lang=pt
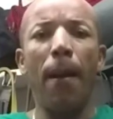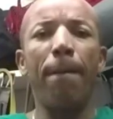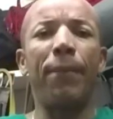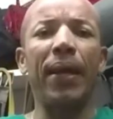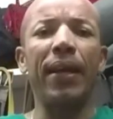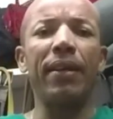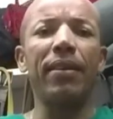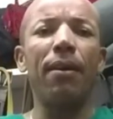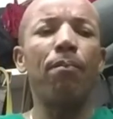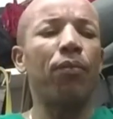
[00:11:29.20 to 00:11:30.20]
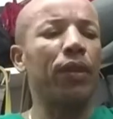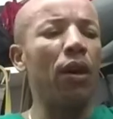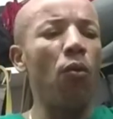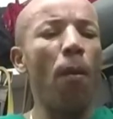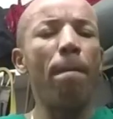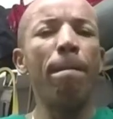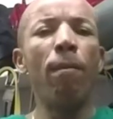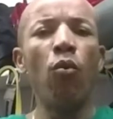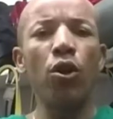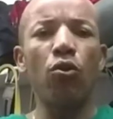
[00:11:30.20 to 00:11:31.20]
Beleza? Então,
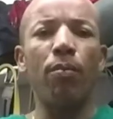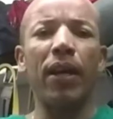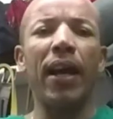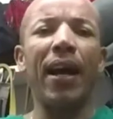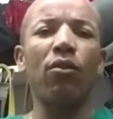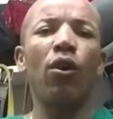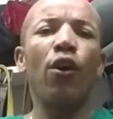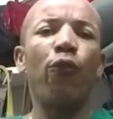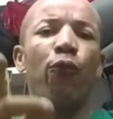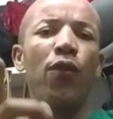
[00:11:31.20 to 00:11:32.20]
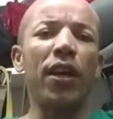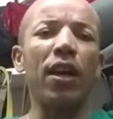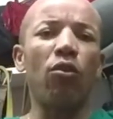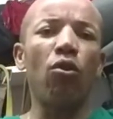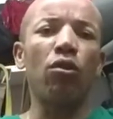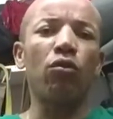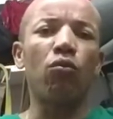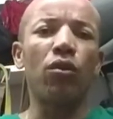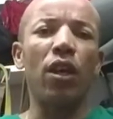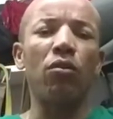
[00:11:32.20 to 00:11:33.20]
muito obrigado, fiquem todos
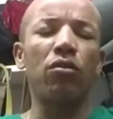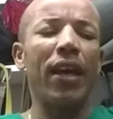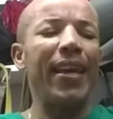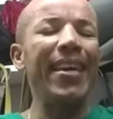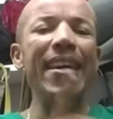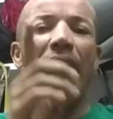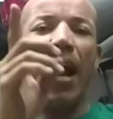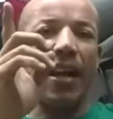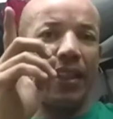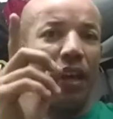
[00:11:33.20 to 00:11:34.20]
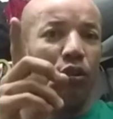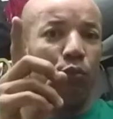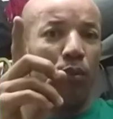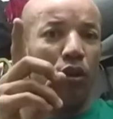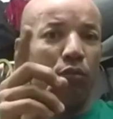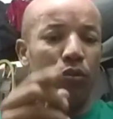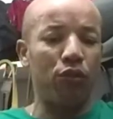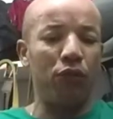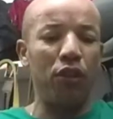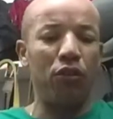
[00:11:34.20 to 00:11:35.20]
com Deus e até os próximos
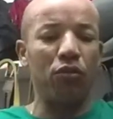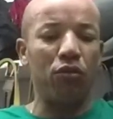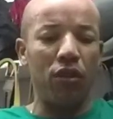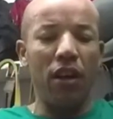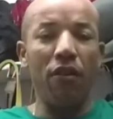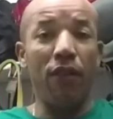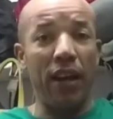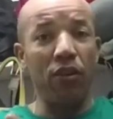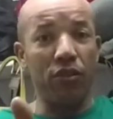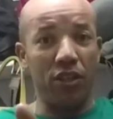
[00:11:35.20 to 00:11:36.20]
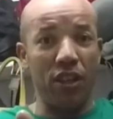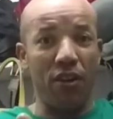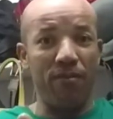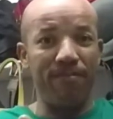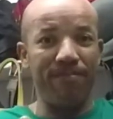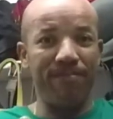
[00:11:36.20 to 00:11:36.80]
vídeos. Valeu, tchau, tchau.